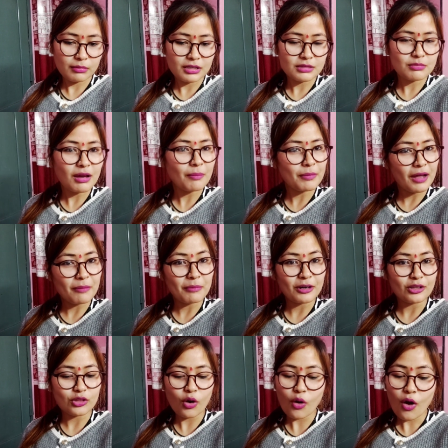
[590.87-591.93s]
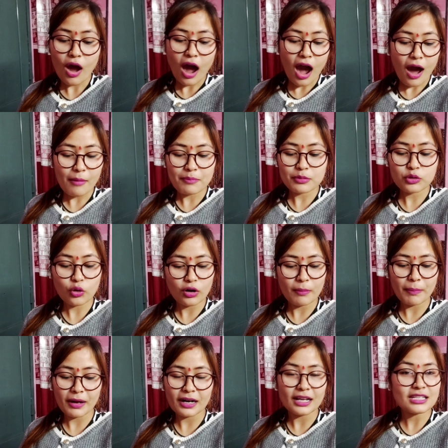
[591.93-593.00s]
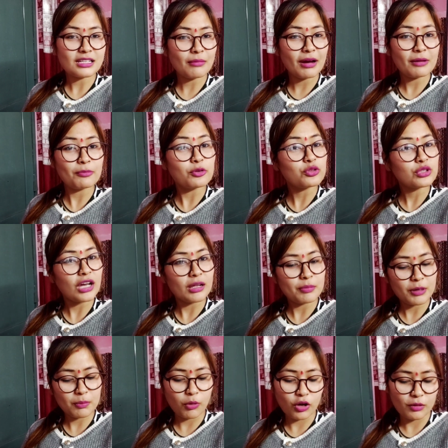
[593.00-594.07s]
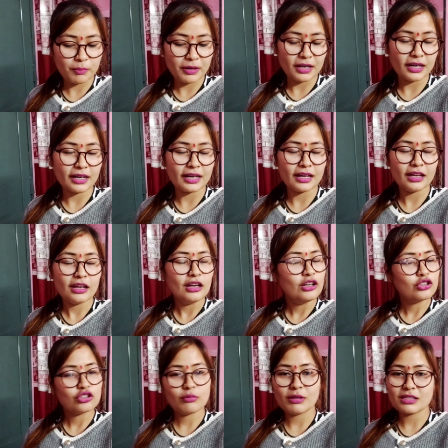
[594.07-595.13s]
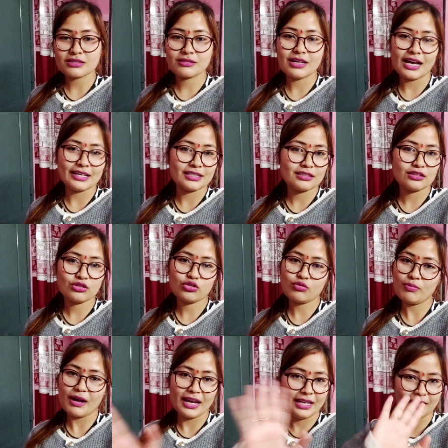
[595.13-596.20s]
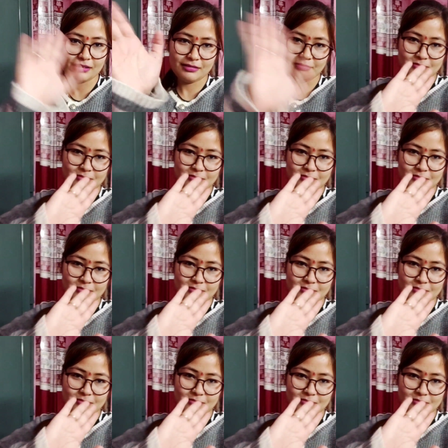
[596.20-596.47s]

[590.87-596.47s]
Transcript: बस मैं अपना आप करता हूँ आप थोड़ा पकड़ा सामान फिर उसके बाद फिर फोन पे लग गए तो बस गाइस तो बाय